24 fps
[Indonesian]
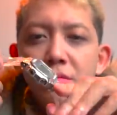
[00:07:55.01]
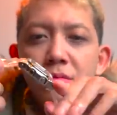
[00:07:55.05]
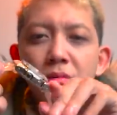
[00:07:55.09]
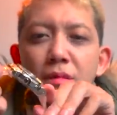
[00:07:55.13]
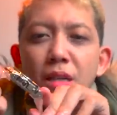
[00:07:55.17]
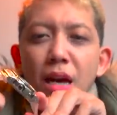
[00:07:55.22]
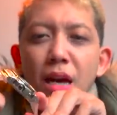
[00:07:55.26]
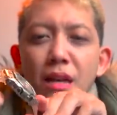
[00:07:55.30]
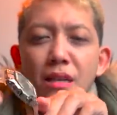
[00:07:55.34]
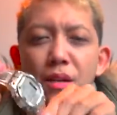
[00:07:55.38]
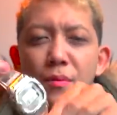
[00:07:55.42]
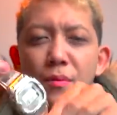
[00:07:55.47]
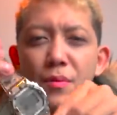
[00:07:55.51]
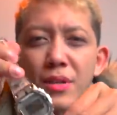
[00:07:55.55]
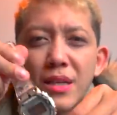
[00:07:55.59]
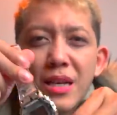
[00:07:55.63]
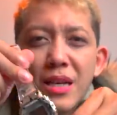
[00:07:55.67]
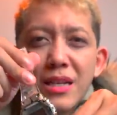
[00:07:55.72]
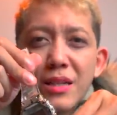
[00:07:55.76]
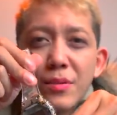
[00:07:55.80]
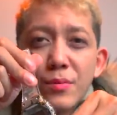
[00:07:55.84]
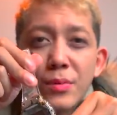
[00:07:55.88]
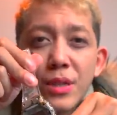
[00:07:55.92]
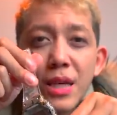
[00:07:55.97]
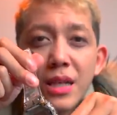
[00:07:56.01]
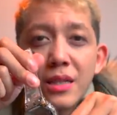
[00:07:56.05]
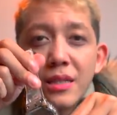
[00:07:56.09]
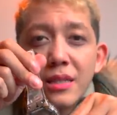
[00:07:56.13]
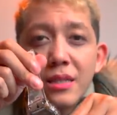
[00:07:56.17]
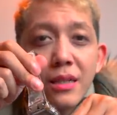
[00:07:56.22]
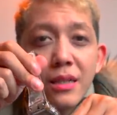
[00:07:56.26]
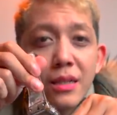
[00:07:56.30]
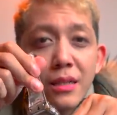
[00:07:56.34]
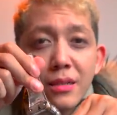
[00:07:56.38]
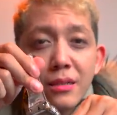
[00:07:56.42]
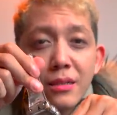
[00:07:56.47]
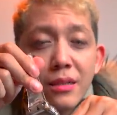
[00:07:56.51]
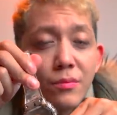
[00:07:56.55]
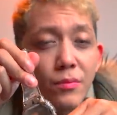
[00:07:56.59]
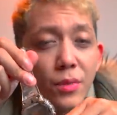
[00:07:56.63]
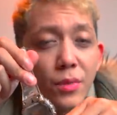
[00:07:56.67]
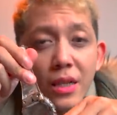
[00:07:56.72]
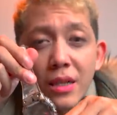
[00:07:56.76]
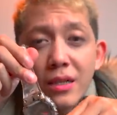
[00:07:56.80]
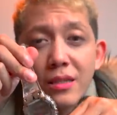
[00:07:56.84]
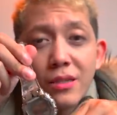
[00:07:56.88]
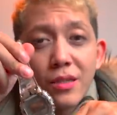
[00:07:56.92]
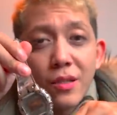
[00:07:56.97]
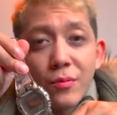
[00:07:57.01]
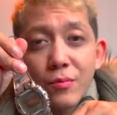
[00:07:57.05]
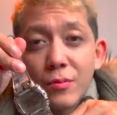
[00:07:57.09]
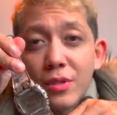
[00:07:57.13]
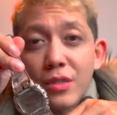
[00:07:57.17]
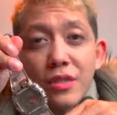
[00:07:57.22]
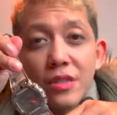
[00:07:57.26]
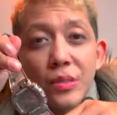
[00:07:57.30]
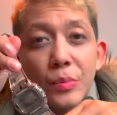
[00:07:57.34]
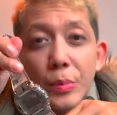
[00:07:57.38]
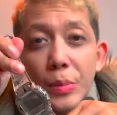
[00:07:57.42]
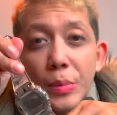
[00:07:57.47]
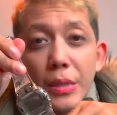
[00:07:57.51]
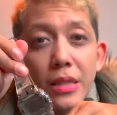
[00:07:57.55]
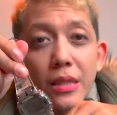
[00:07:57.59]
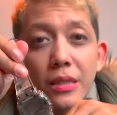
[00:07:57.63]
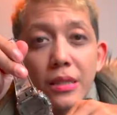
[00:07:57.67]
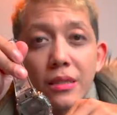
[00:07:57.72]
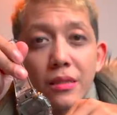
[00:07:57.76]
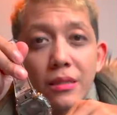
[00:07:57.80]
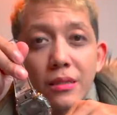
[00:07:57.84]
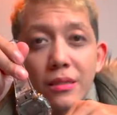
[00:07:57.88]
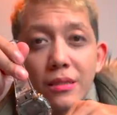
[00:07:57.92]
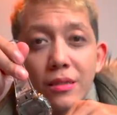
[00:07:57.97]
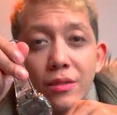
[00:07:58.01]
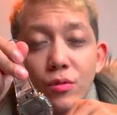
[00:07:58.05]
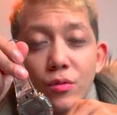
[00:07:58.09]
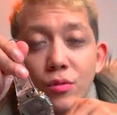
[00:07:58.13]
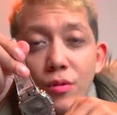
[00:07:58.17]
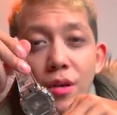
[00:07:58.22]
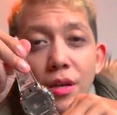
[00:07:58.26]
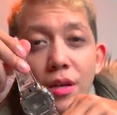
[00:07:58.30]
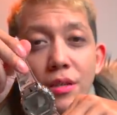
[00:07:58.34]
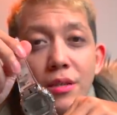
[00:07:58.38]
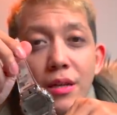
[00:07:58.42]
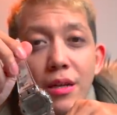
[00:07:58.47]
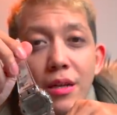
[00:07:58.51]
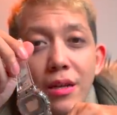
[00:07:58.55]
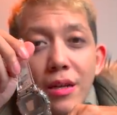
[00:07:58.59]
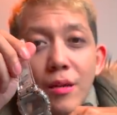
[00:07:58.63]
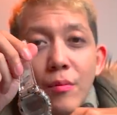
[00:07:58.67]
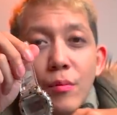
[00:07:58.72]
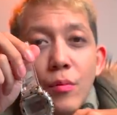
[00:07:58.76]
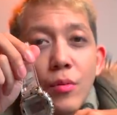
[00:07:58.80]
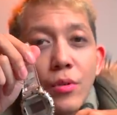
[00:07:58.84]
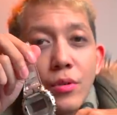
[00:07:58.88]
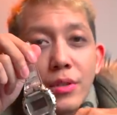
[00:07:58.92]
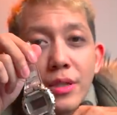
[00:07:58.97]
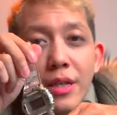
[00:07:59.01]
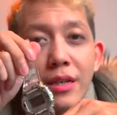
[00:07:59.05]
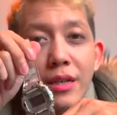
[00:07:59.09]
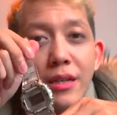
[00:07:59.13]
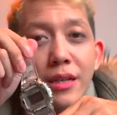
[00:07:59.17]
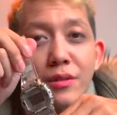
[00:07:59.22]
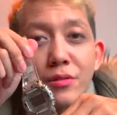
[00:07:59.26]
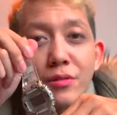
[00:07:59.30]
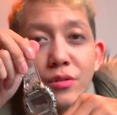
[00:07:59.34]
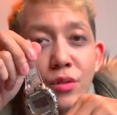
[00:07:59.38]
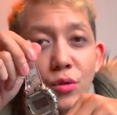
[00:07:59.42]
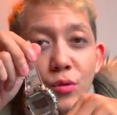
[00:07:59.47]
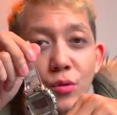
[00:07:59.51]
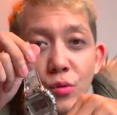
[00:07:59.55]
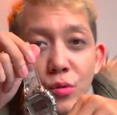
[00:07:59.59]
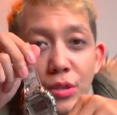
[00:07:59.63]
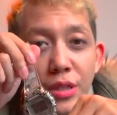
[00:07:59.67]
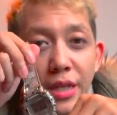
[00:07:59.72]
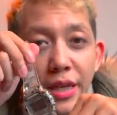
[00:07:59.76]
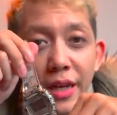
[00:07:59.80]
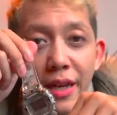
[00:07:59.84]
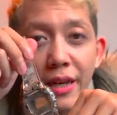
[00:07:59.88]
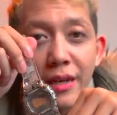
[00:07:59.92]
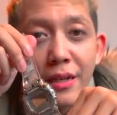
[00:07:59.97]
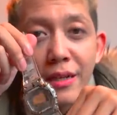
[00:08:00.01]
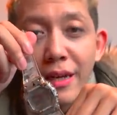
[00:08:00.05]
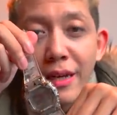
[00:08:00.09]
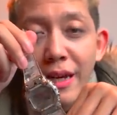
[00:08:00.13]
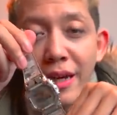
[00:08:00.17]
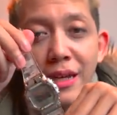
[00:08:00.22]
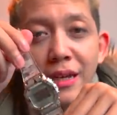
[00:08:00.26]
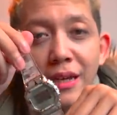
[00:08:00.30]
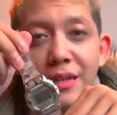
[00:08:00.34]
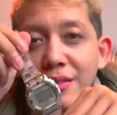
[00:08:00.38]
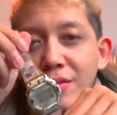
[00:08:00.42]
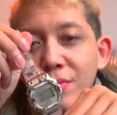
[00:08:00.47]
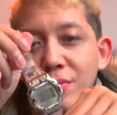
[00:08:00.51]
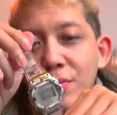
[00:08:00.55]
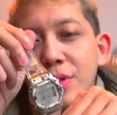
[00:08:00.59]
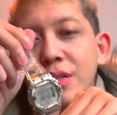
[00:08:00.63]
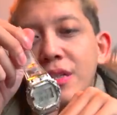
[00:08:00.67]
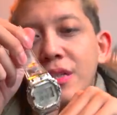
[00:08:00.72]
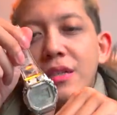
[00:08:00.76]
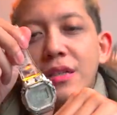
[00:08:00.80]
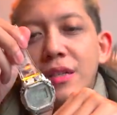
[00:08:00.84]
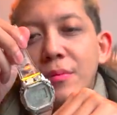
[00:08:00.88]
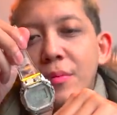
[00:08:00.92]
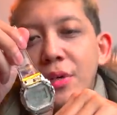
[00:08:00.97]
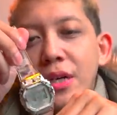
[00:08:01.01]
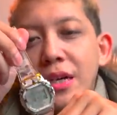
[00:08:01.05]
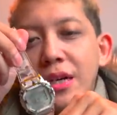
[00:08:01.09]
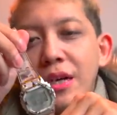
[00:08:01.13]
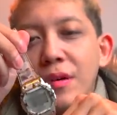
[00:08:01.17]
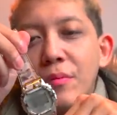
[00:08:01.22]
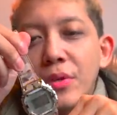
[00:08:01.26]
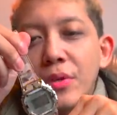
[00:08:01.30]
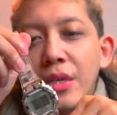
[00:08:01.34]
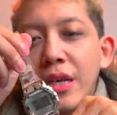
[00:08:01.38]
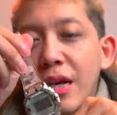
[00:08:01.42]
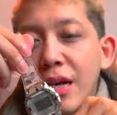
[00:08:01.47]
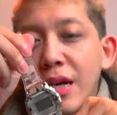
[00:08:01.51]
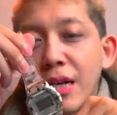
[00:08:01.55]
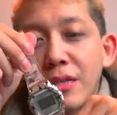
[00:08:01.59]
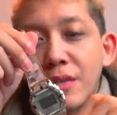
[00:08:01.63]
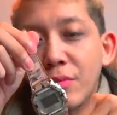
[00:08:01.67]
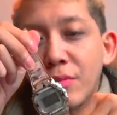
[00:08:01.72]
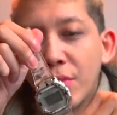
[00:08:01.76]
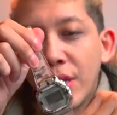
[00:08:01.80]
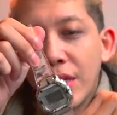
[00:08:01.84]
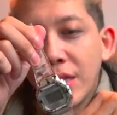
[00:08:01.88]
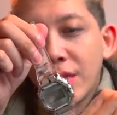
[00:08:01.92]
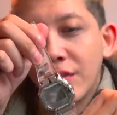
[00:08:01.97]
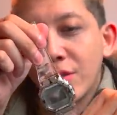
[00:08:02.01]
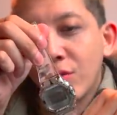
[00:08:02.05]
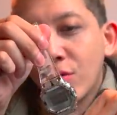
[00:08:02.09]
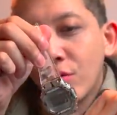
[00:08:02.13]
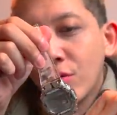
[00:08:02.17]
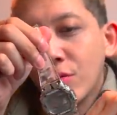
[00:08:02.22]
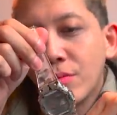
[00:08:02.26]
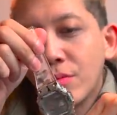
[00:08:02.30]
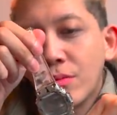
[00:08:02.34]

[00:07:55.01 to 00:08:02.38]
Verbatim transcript: nggak ada menarik-menariknya dan mereka jawabnya simple itu adalah model yang true DNA sebenarnya mereka bilang ada yang bilang gitu